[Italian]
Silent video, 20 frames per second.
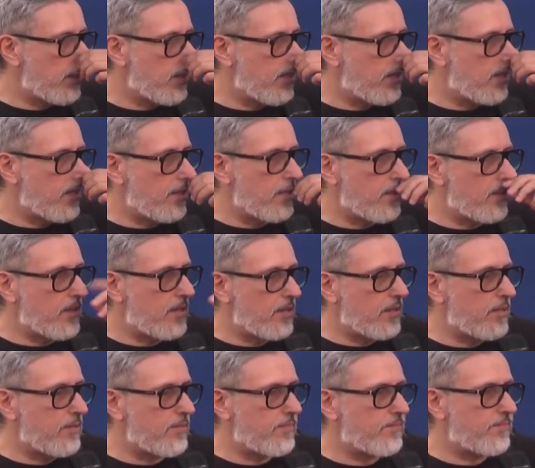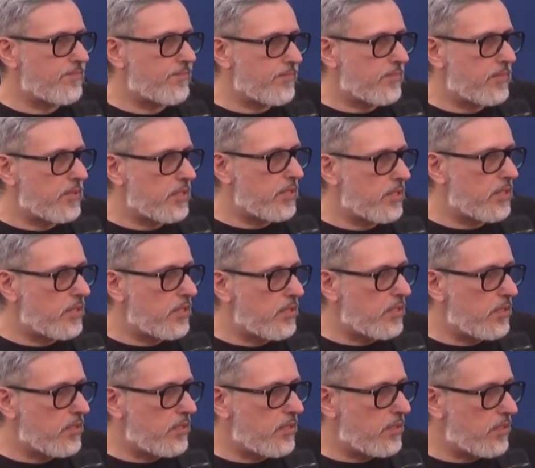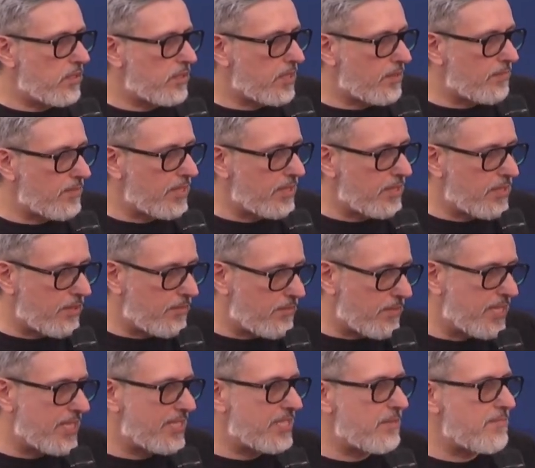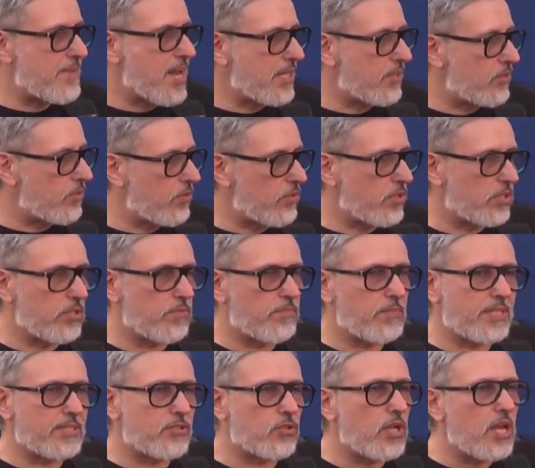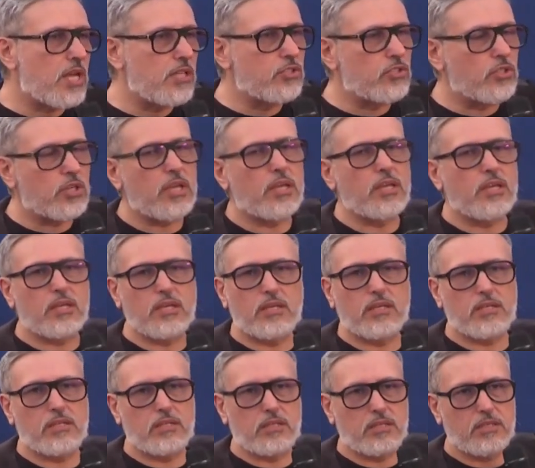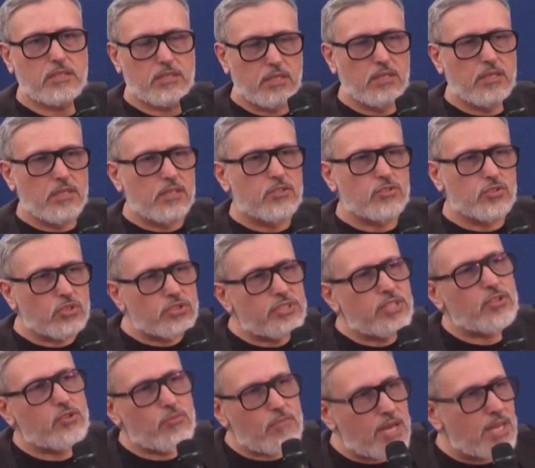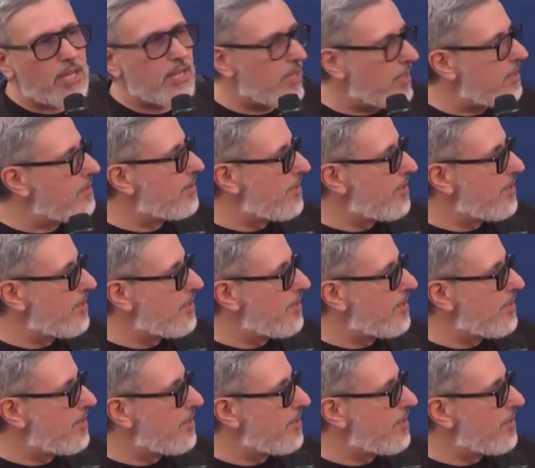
eh, eh, talmente immedesimato in questo personaggio che sono stato male